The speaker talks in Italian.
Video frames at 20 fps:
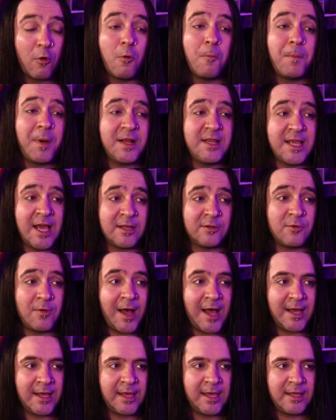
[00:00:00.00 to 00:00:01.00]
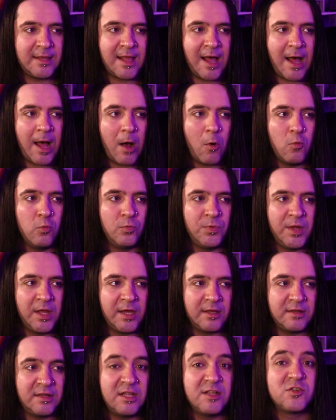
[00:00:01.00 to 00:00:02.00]
accompagnato anche da
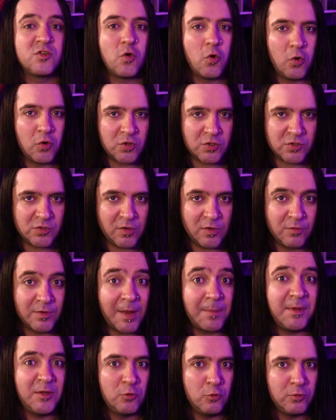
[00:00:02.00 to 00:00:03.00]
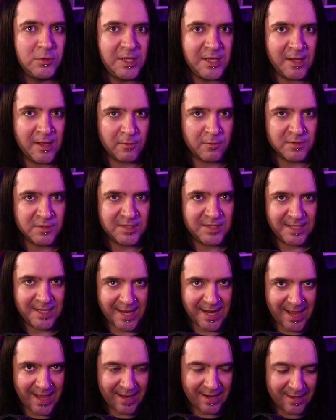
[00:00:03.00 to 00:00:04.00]
un discorso e un'abitudine a
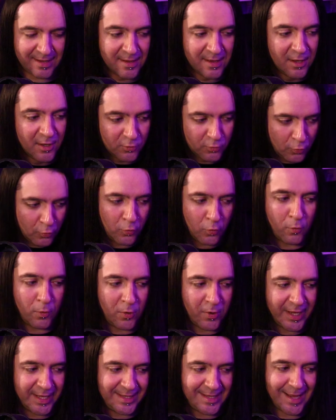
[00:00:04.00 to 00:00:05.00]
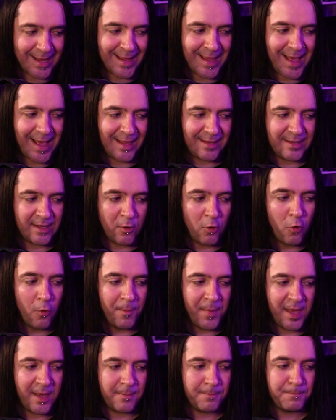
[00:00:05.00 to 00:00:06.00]
considerare tutto quello che ti accade
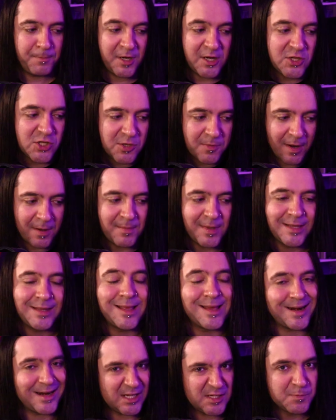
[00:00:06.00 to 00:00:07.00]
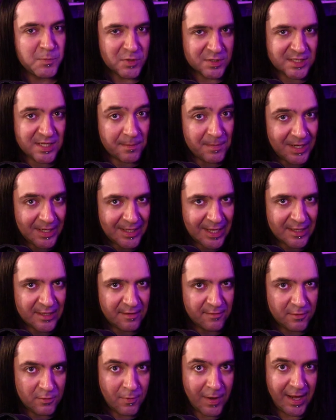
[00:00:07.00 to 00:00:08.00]
come principalmente responsabilità
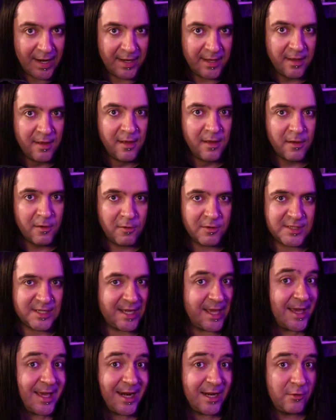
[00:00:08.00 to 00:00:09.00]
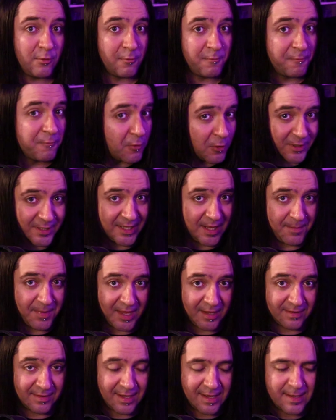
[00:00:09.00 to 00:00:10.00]
individuale, cosa che credo
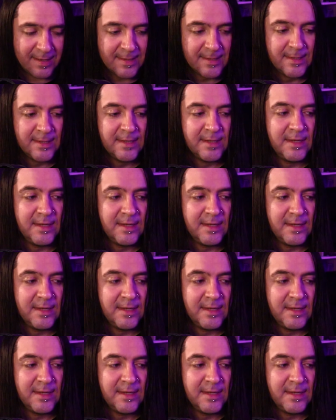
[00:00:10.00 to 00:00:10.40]
fortemente,